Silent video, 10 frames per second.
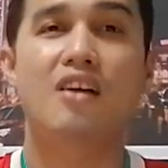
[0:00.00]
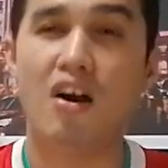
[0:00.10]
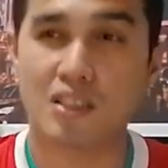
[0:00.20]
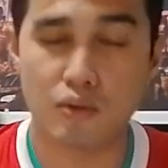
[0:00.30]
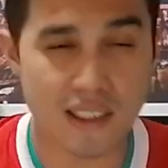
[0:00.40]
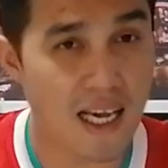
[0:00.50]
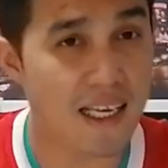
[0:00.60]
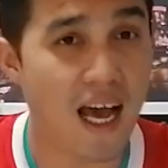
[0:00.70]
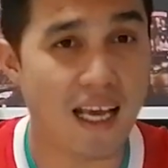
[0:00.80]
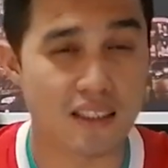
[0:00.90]
ก็ถือว่าใช้
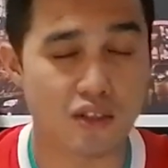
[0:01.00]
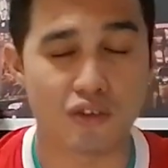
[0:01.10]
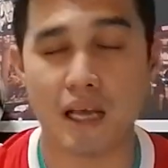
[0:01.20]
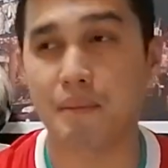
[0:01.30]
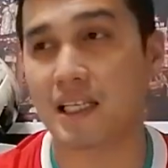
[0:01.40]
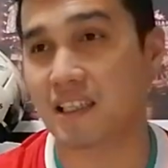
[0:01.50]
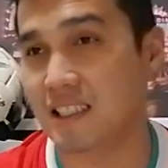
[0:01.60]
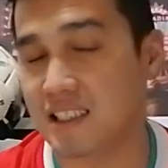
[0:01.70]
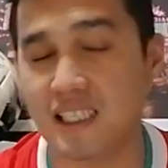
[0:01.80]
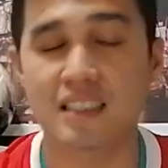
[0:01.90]
ได้2นัดมาค
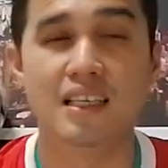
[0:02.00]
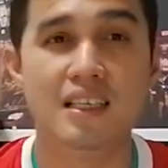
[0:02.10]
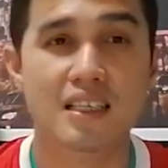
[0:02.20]
ลินชีต